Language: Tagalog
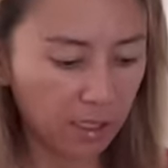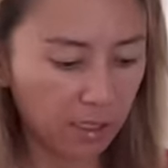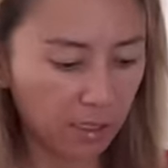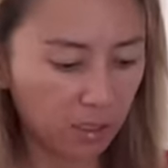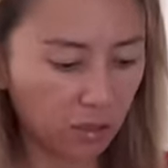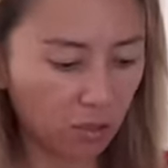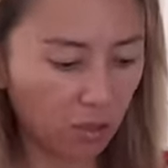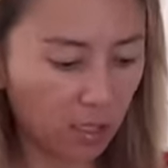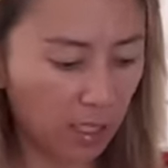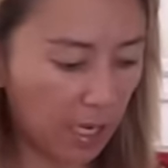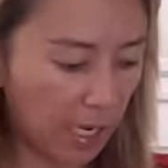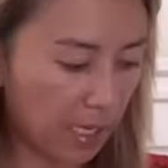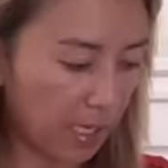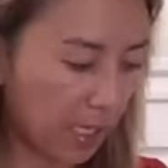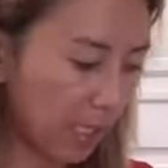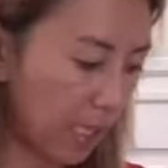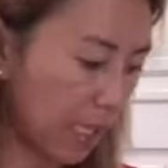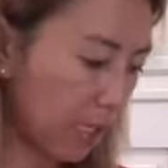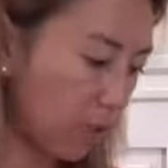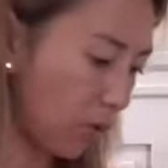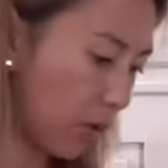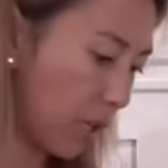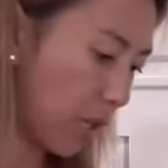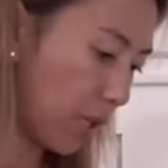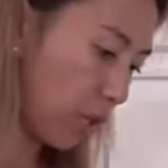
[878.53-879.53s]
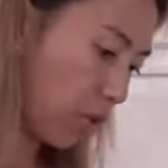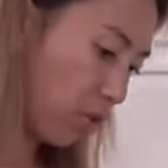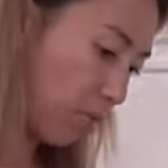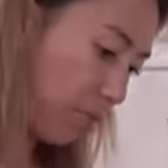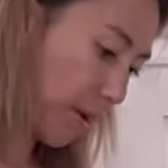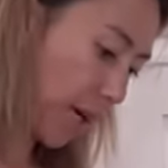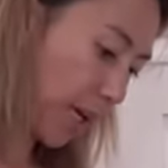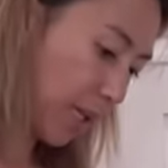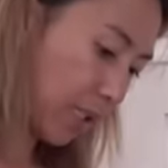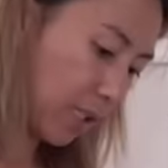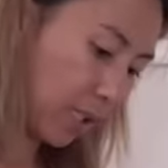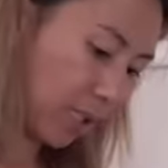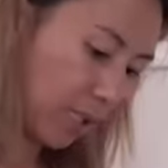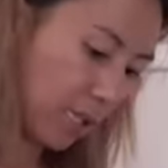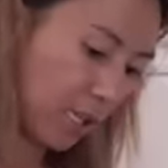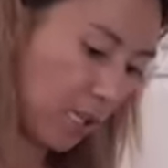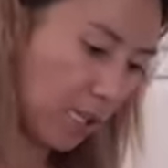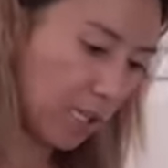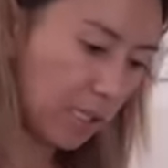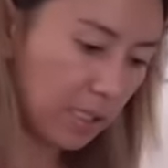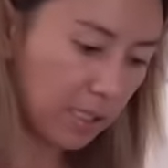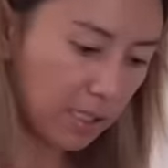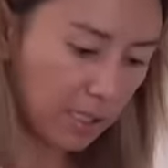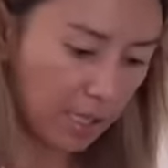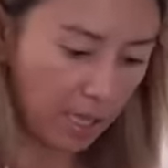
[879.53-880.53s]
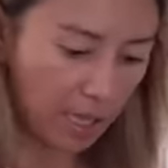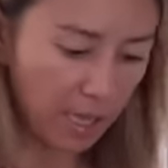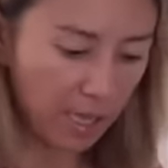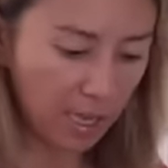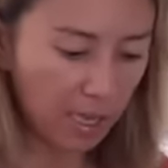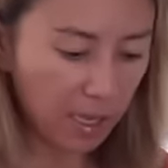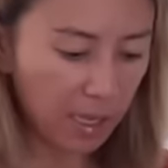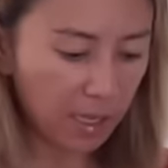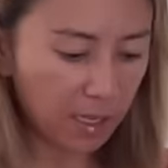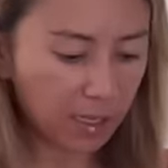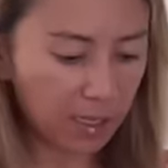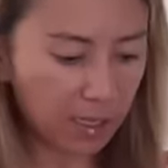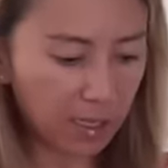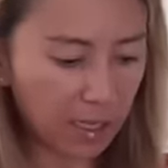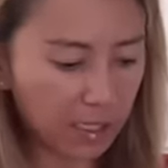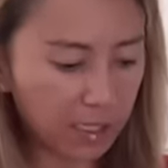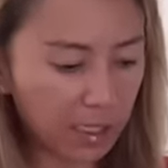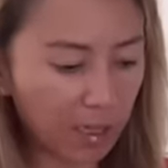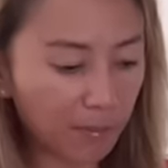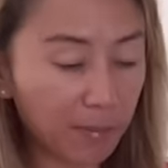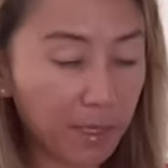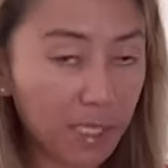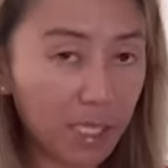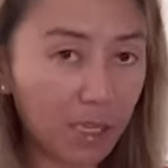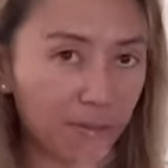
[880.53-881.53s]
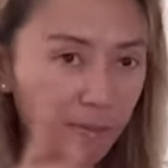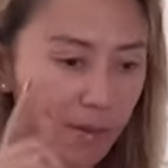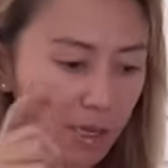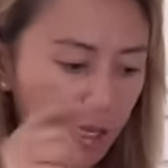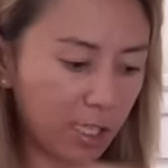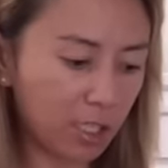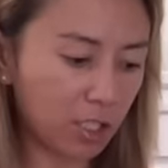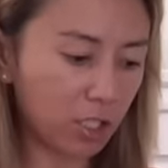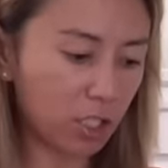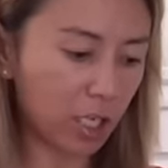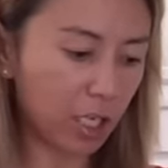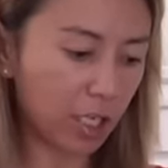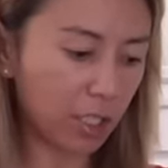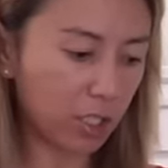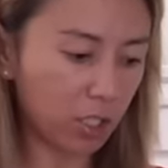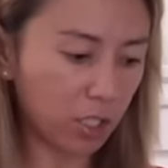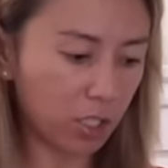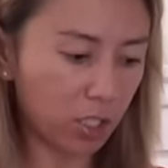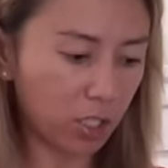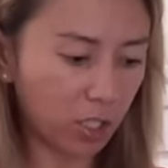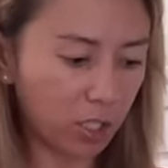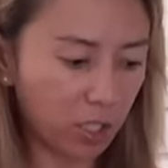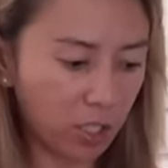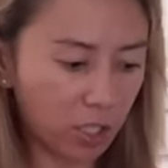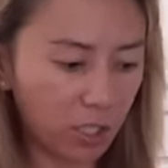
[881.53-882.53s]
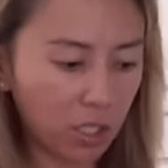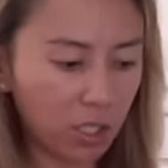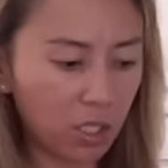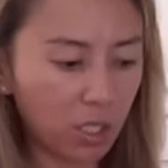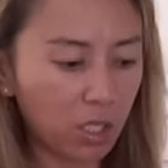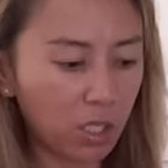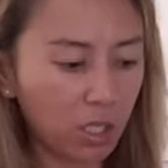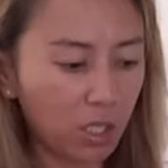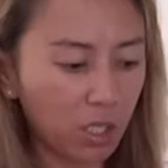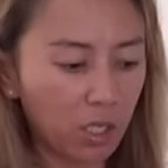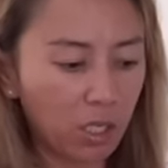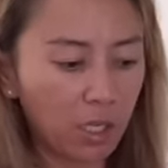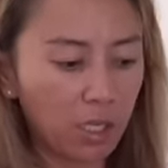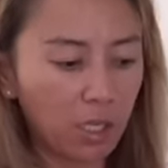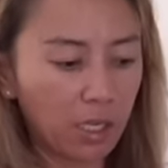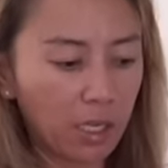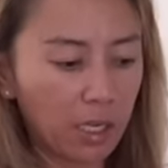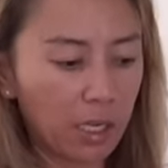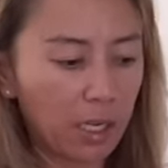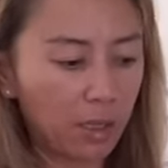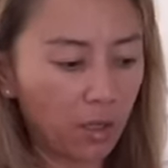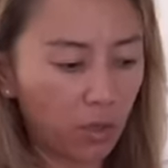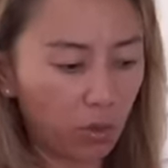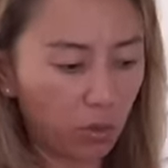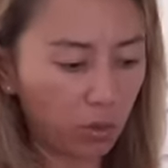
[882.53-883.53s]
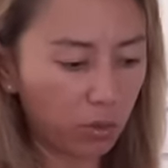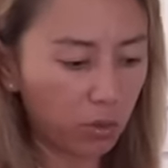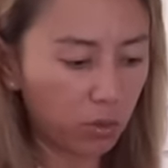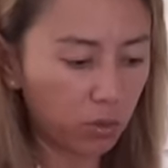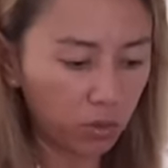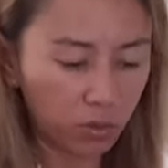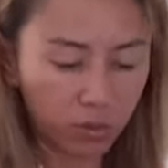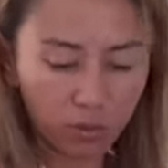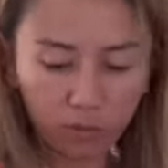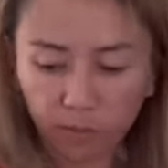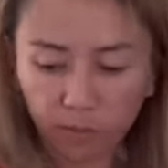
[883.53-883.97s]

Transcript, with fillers: So, ilalagay ko lang yung battery sa katabi ng mga charger. Ayun.